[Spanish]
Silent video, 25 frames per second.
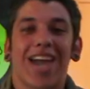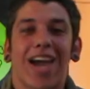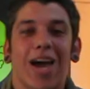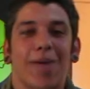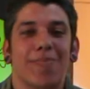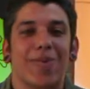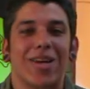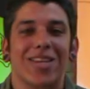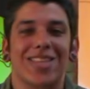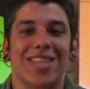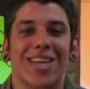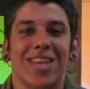
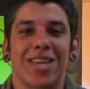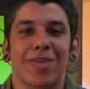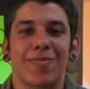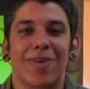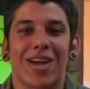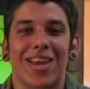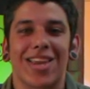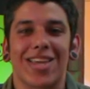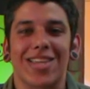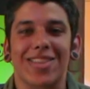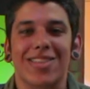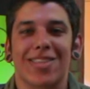Aparte de
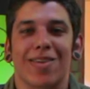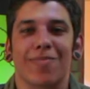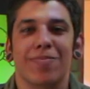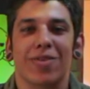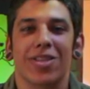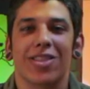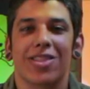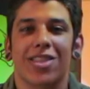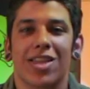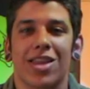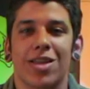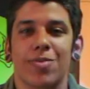animales,
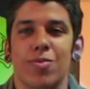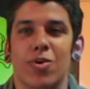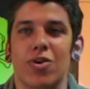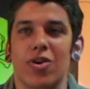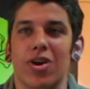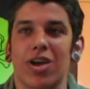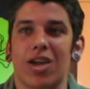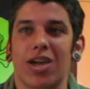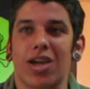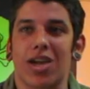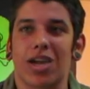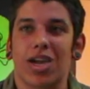también
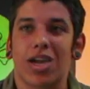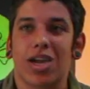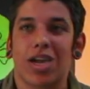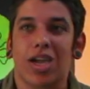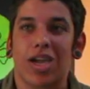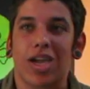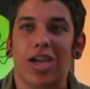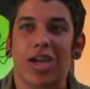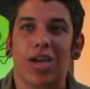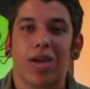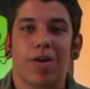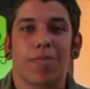tenemos
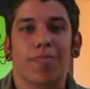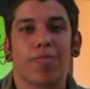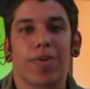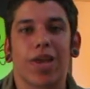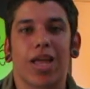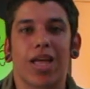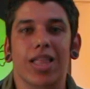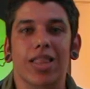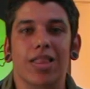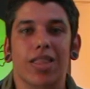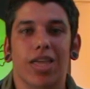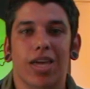eh,
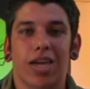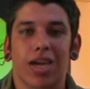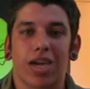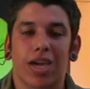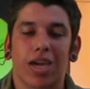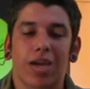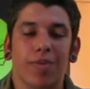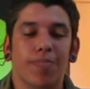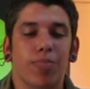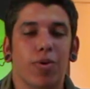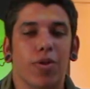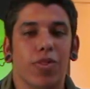eh,
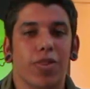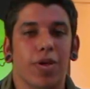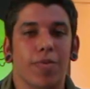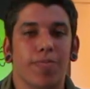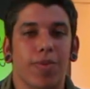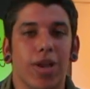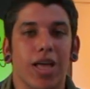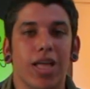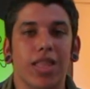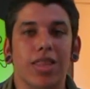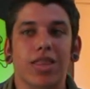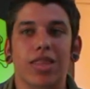ejemplos de
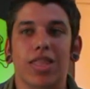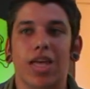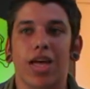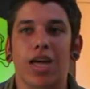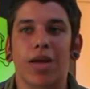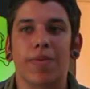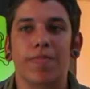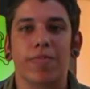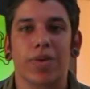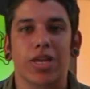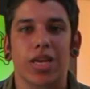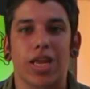
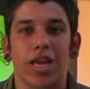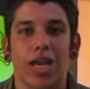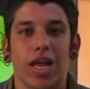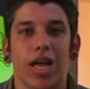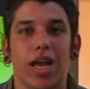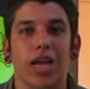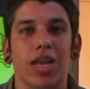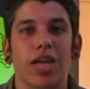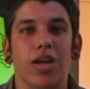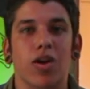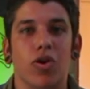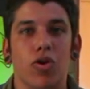plantas,
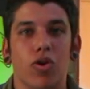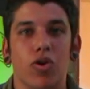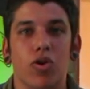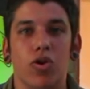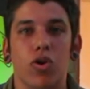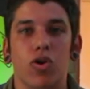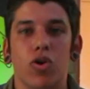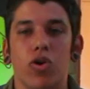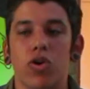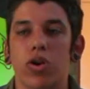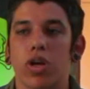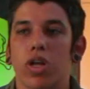minerales,
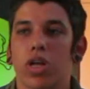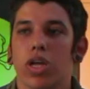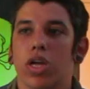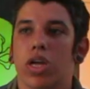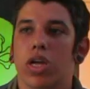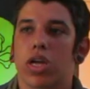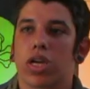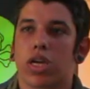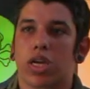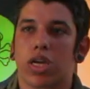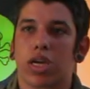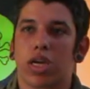hongos
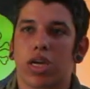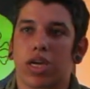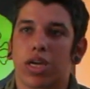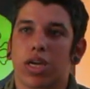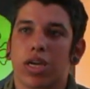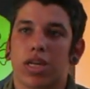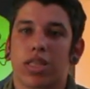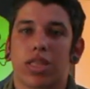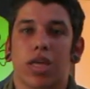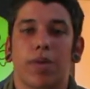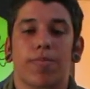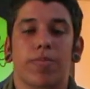
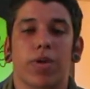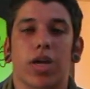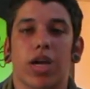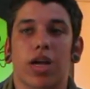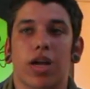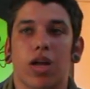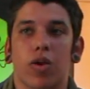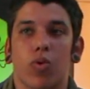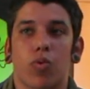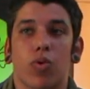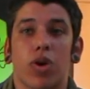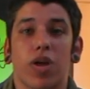y
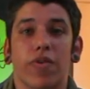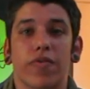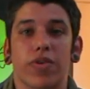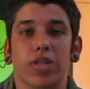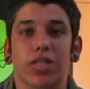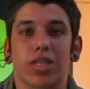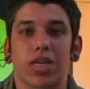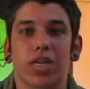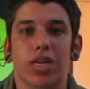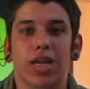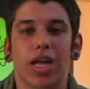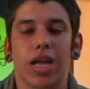también algunas
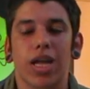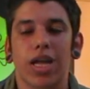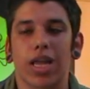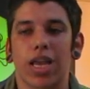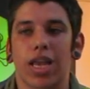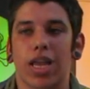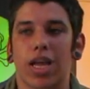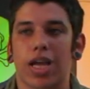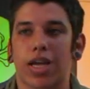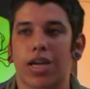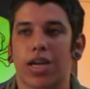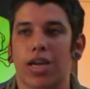vitrinas
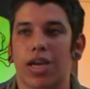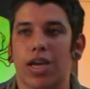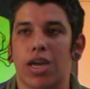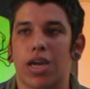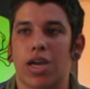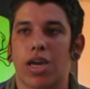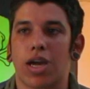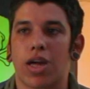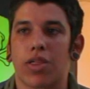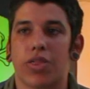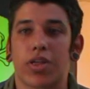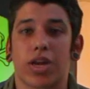en las
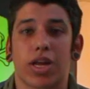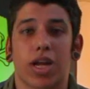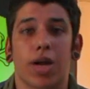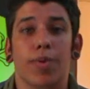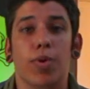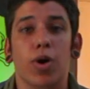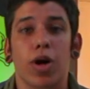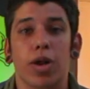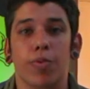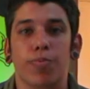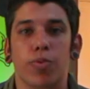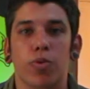que
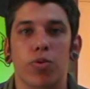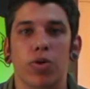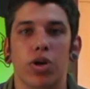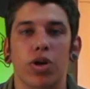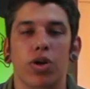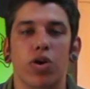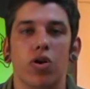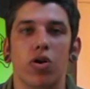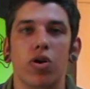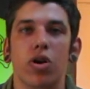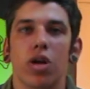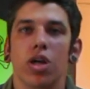acercamos al
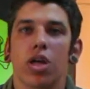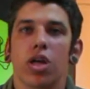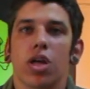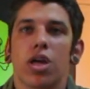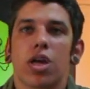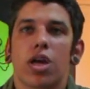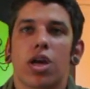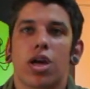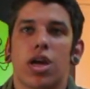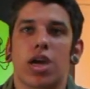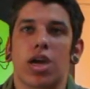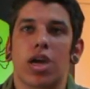público
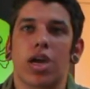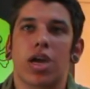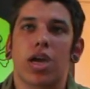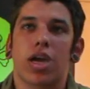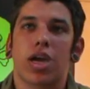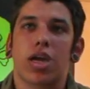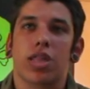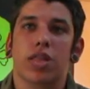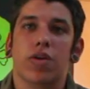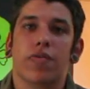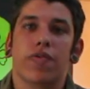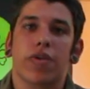
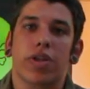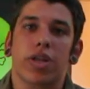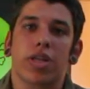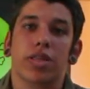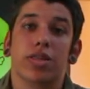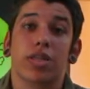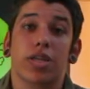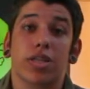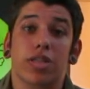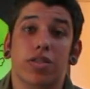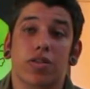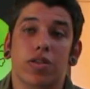
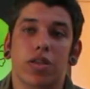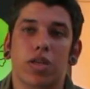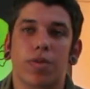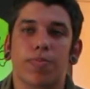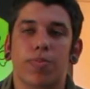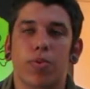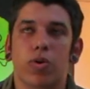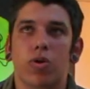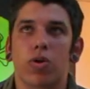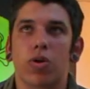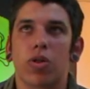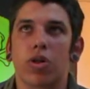diferentes
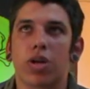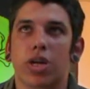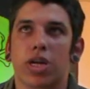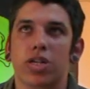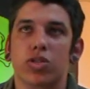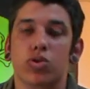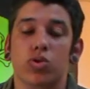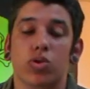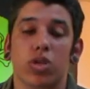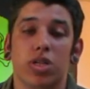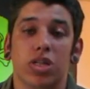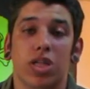tipos,
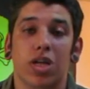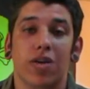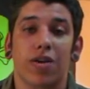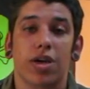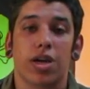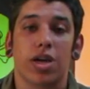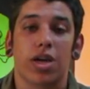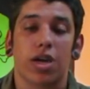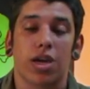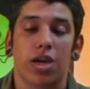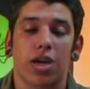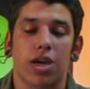que se
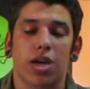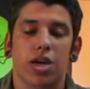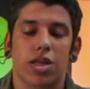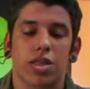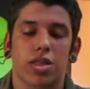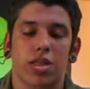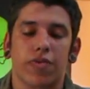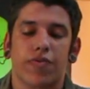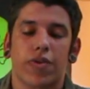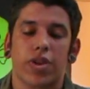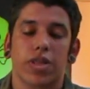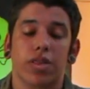
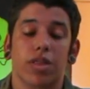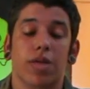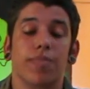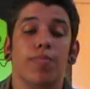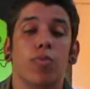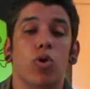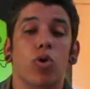diferentes